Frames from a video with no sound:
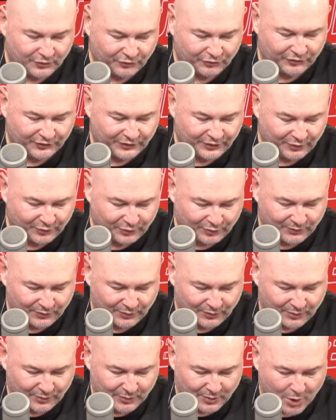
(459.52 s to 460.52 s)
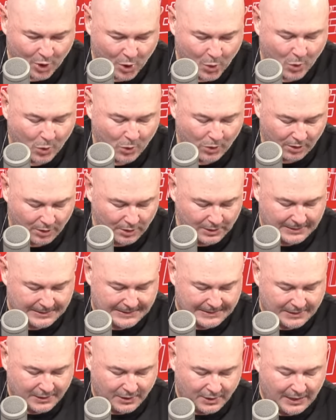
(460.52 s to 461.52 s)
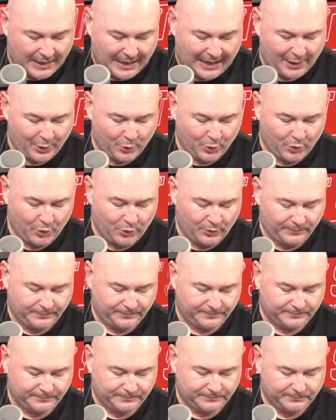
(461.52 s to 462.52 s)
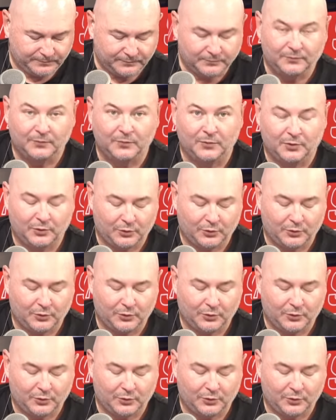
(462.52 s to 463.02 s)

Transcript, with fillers: Ah, je mauvais aujourd'hui. Allô, Oui,